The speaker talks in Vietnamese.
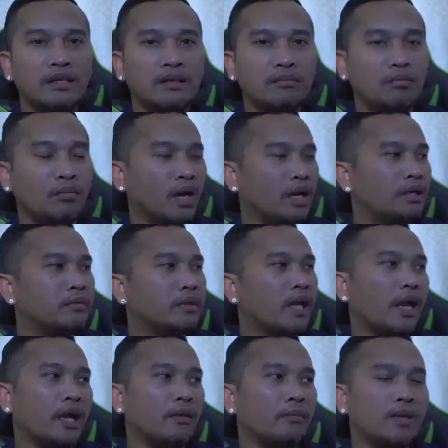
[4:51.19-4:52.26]
bảy về
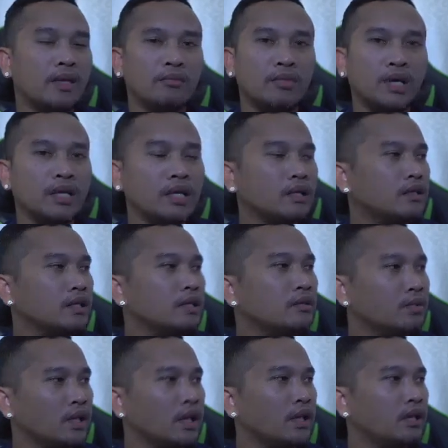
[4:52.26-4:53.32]
thái mày bảy lờ đê
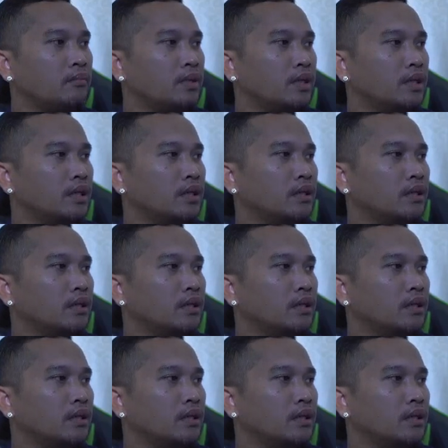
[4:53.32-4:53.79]
về thái mày